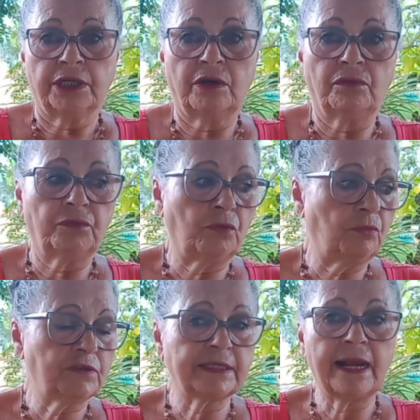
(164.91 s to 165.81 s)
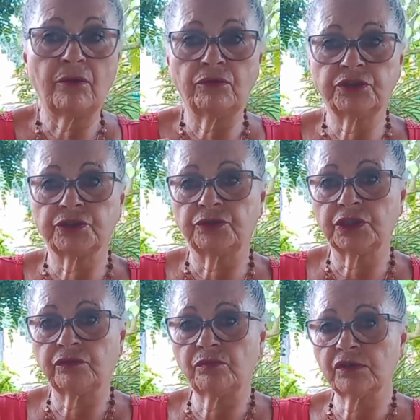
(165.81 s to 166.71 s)
que eu vou mostrar hoje,
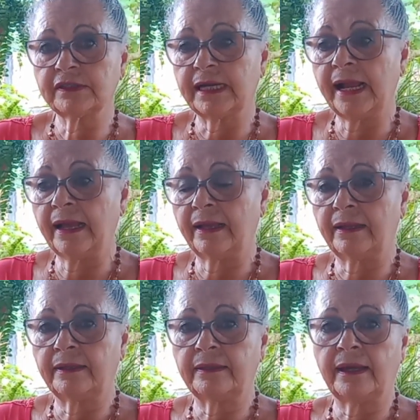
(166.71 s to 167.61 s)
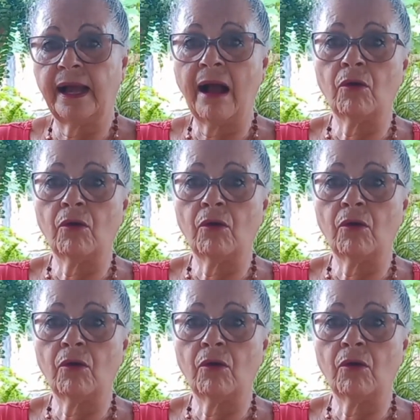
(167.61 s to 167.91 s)
hoje eu vou mostrar ah,